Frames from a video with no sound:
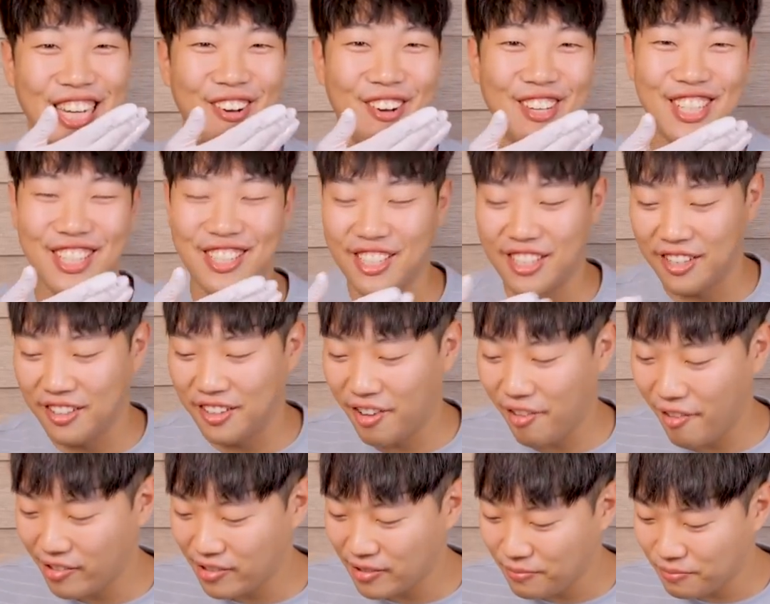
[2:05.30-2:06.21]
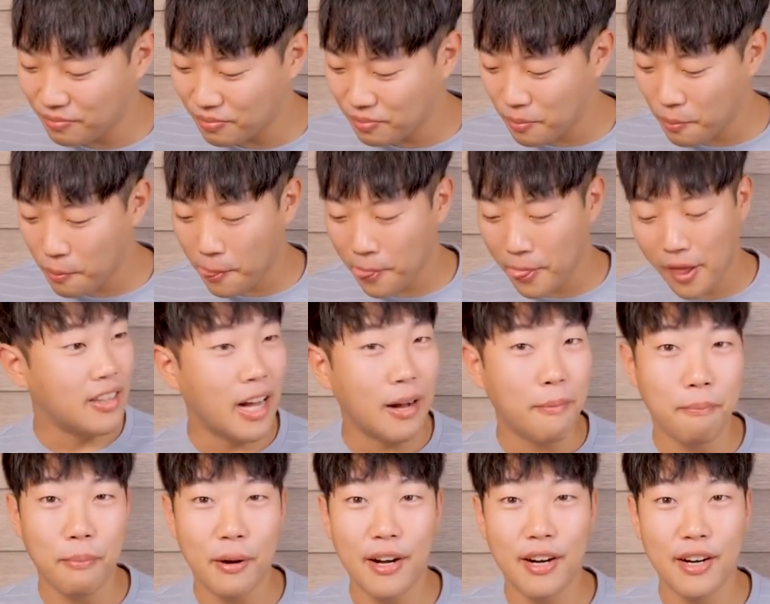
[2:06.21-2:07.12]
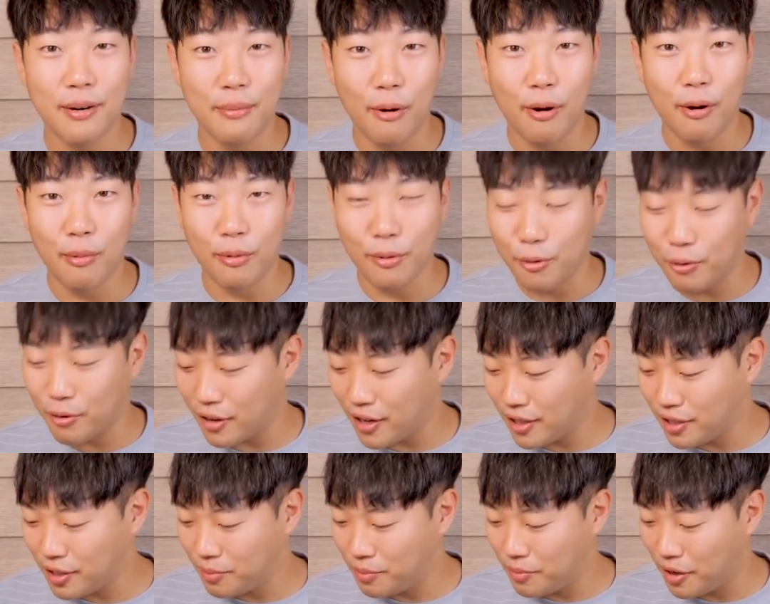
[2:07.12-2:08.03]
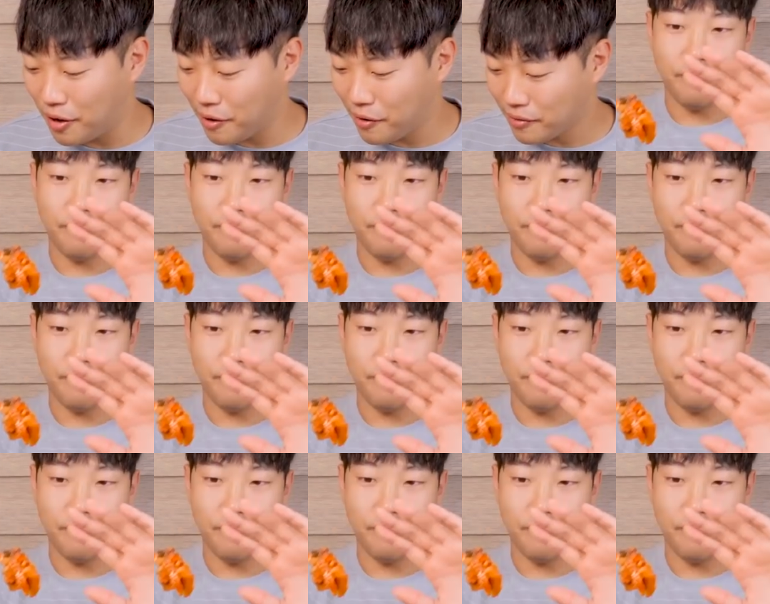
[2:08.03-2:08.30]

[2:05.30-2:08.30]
자화자찬 닭발을 먹어보도록 하겠습니다